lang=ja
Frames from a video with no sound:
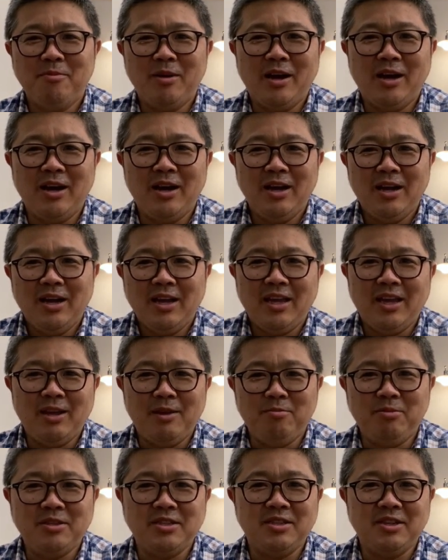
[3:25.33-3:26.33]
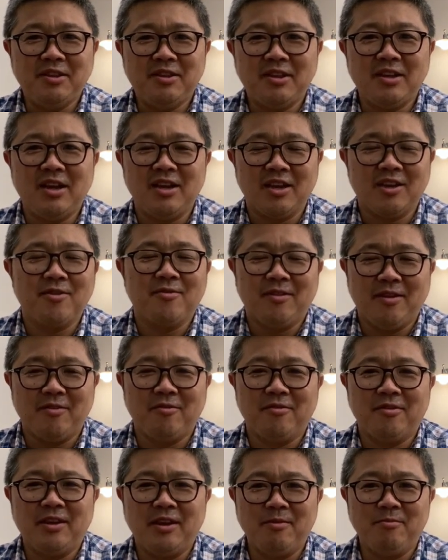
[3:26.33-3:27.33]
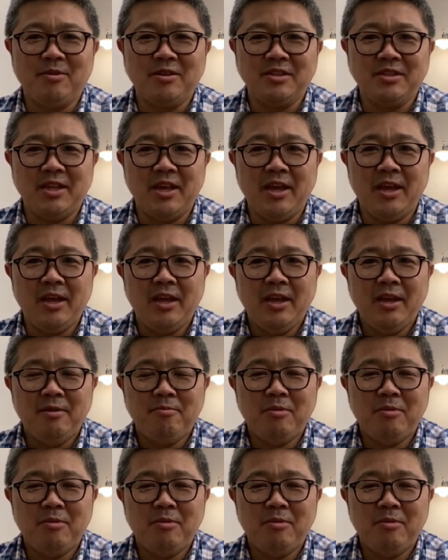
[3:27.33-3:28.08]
まあ、えー、ビジネス環境でございまして、